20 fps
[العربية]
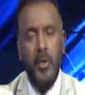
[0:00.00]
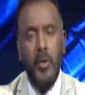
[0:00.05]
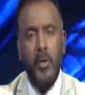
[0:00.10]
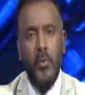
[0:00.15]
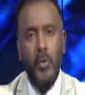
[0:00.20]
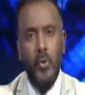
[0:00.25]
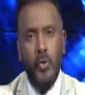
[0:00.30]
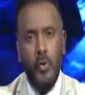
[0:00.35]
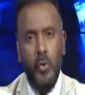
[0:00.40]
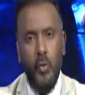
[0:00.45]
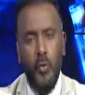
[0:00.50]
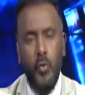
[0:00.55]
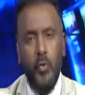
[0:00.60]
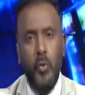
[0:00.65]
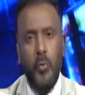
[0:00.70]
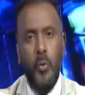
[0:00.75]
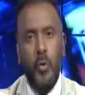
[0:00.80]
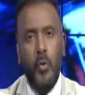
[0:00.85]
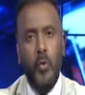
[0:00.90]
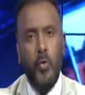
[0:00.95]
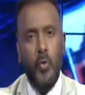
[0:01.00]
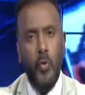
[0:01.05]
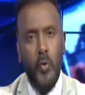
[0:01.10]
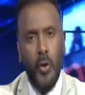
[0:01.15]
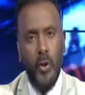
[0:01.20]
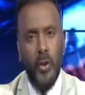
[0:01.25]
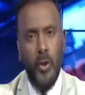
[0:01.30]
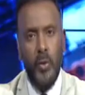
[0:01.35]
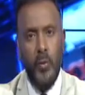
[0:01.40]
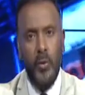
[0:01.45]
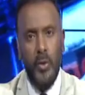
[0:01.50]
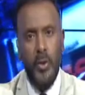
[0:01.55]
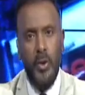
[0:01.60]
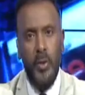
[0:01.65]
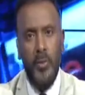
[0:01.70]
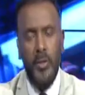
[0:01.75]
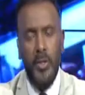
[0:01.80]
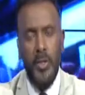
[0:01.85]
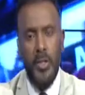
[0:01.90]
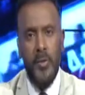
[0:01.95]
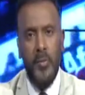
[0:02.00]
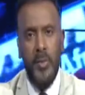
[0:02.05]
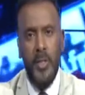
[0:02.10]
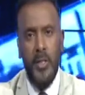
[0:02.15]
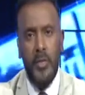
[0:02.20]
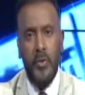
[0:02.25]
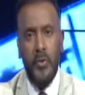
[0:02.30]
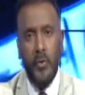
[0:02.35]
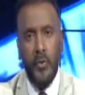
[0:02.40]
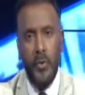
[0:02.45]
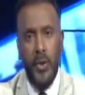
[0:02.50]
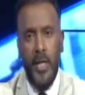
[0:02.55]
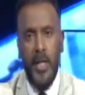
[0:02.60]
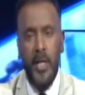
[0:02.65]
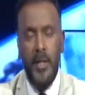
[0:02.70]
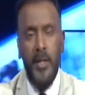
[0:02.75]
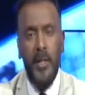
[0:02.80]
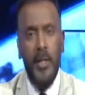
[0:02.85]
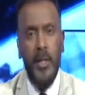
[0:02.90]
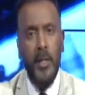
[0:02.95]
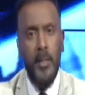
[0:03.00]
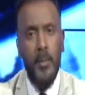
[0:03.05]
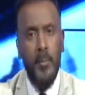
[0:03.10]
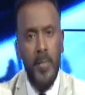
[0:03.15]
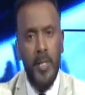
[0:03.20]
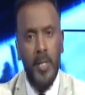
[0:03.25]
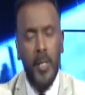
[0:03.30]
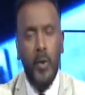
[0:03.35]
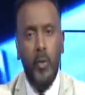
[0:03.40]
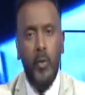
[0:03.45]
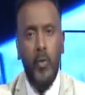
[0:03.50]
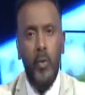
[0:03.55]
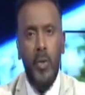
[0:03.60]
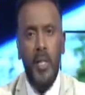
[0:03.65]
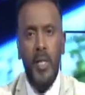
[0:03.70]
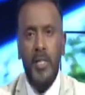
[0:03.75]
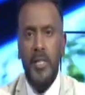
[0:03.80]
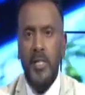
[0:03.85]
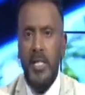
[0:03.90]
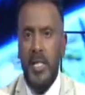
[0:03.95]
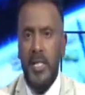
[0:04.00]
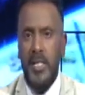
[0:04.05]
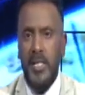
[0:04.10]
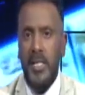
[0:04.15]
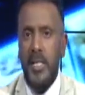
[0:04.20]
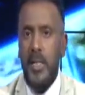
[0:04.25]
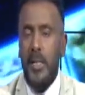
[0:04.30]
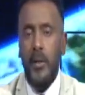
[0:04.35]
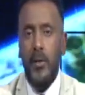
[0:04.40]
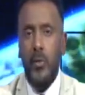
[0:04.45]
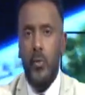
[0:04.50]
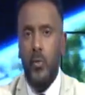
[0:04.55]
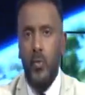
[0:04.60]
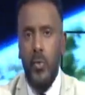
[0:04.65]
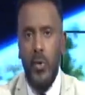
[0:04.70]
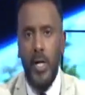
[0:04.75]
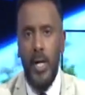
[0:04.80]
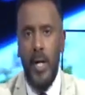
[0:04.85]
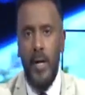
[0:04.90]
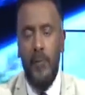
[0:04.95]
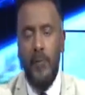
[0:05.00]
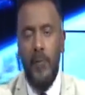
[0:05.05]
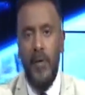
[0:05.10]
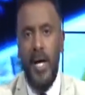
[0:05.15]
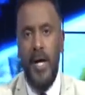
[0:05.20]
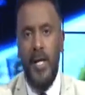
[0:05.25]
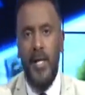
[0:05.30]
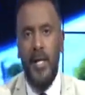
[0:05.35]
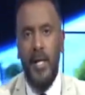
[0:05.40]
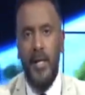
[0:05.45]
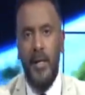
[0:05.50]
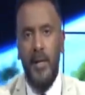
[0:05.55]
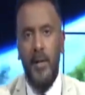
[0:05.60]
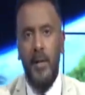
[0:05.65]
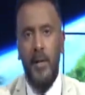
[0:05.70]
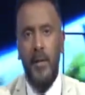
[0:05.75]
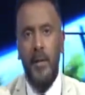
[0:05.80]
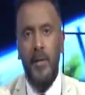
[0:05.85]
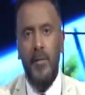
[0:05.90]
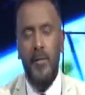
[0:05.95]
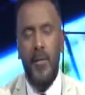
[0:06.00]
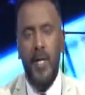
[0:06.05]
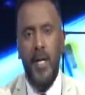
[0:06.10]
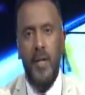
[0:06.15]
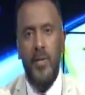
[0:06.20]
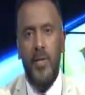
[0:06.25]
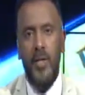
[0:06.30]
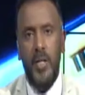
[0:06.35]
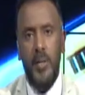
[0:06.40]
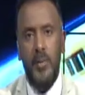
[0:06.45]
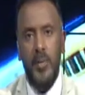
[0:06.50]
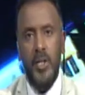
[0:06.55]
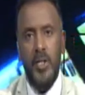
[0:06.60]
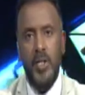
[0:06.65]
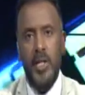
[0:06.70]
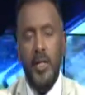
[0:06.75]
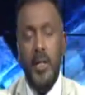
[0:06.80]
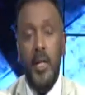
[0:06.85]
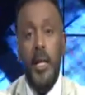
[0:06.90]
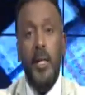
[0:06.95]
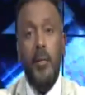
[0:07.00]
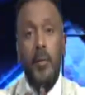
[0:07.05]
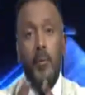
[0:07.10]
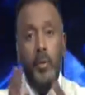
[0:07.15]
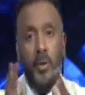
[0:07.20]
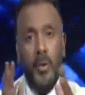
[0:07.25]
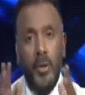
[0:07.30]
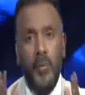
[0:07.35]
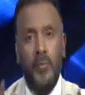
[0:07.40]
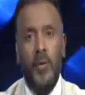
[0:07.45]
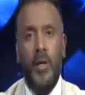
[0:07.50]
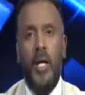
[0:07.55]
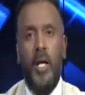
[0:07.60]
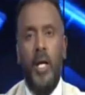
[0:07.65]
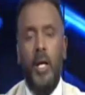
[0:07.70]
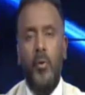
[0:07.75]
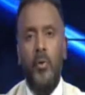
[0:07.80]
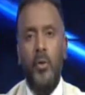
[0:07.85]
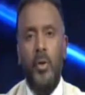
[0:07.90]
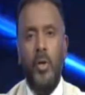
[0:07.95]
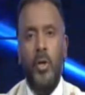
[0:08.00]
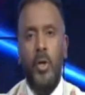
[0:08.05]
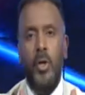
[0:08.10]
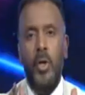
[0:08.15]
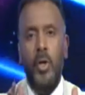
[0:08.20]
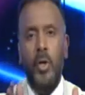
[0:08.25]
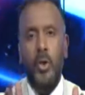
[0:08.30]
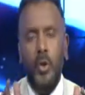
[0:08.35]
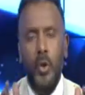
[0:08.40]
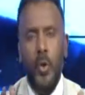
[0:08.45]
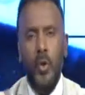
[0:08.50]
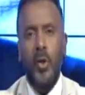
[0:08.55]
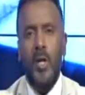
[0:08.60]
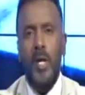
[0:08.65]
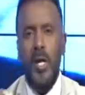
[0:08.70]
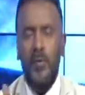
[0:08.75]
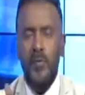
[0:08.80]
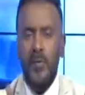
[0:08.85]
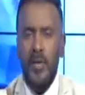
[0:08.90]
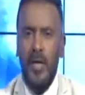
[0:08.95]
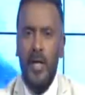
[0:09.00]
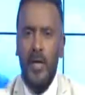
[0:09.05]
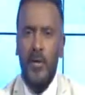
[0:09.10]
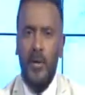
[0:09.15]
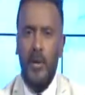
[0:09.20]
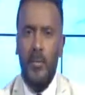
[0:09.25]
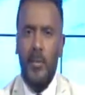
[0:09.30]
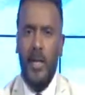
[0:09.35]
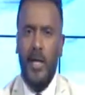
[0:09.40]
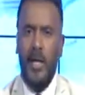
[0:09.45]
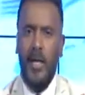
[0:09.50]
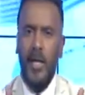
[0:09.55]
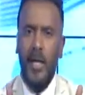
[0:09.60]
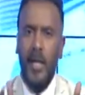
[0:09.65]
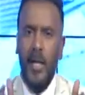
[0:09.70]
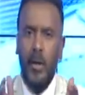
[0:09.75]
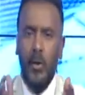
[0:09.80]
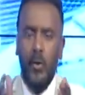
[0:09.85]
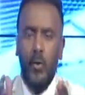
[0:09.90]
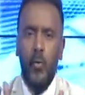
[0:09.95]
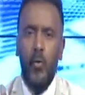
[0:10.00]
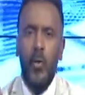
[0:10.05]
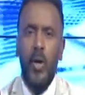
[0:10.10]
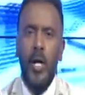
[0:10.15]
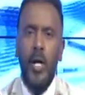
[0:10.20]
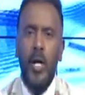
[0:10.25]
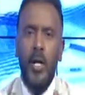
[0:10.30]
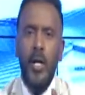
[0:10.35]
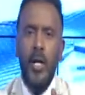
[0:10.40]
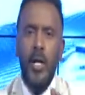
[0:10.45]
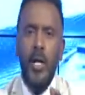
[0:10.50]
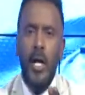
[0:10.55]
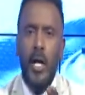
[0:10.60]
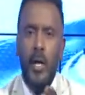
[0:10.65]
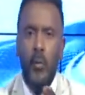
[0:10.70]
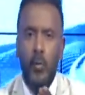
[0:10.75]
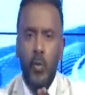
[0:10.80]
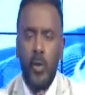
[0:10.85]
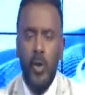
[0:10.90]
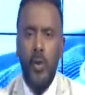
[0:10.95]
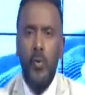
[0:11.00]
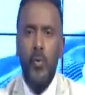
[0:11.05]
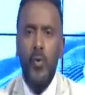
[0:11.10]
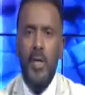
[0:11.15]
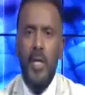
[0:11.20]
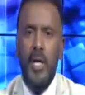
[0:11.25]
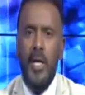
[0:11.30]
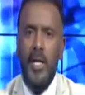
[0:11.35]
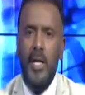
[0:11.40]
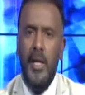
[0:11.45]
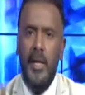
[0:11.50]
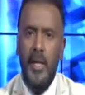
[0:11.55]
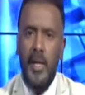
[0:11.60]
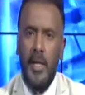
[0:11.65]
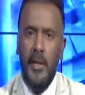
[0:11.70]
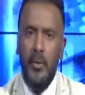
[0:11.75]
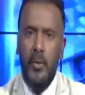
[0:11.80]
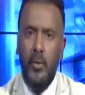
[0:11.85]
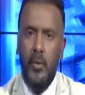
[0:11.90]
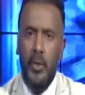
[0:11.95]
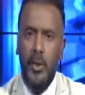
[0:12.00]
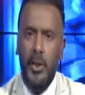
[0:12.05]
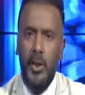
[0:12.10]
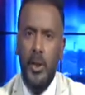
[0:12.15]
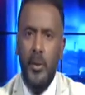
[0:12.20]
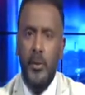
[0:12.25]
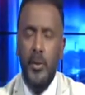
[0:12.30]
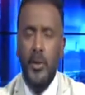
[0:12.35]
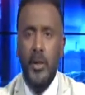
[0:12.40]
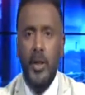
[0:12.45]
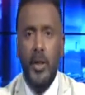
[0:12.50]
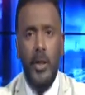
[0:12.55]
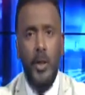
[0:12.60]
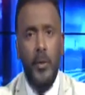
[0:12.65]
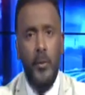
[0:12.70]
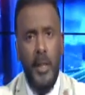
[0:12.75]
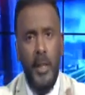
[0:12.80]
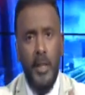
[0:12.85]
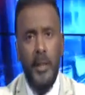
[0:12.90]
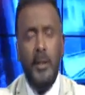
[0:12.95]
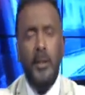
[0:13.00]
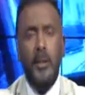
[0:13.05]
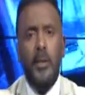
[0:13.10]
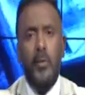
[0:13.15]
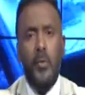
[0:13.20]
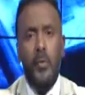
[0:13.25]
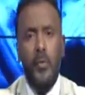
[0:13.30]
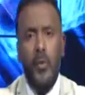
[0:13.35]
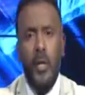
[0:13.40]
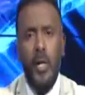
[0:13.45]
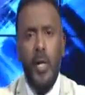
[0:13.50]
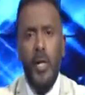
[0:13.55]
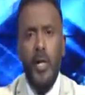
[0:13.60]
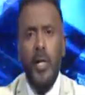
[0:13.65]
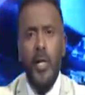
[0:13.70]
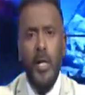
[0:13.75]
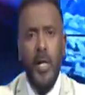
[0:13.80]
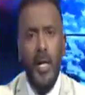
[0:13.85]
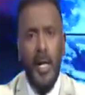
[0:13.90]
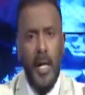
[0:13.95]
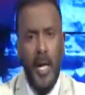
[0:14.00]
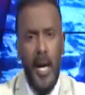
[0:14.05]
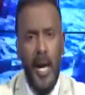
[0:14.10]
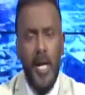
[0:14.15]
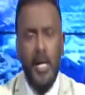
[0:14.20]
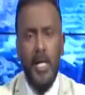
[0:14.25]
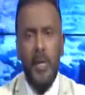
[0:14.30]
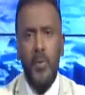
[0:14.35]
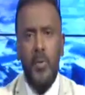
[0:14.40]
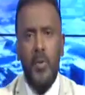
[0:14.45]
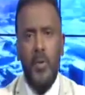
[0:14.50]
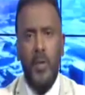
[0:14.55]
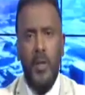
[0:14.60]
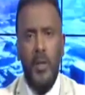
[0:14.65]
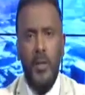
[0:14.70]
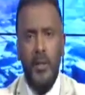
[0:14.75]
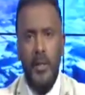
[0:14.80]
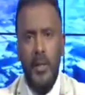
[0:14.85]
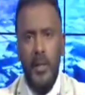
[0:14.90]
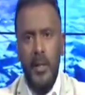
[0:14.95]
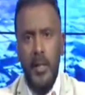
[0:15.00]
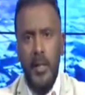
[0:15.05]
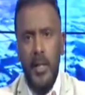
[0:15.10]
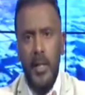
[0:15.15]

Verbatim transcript: وشعور بخطورة الوضع بالنسبة للسودان من القوى السياسية كلها الفاعلة في هذه المشهد المتفق حول دورها في هذه المرحلة القوى المكونة لإعلان الحرية والتغيير وحتى القوى خارج مظلة